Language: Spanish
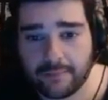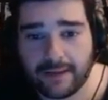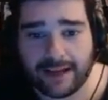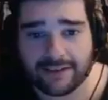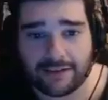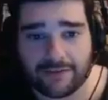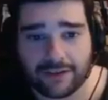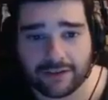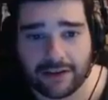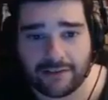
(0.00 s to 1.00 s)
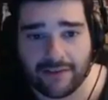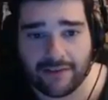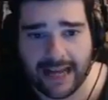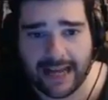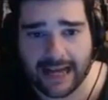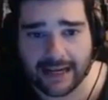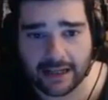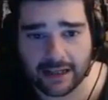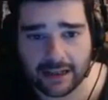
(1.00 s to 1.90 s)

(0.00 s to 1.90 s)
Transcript: Me he quedado sin la fortuna familiar.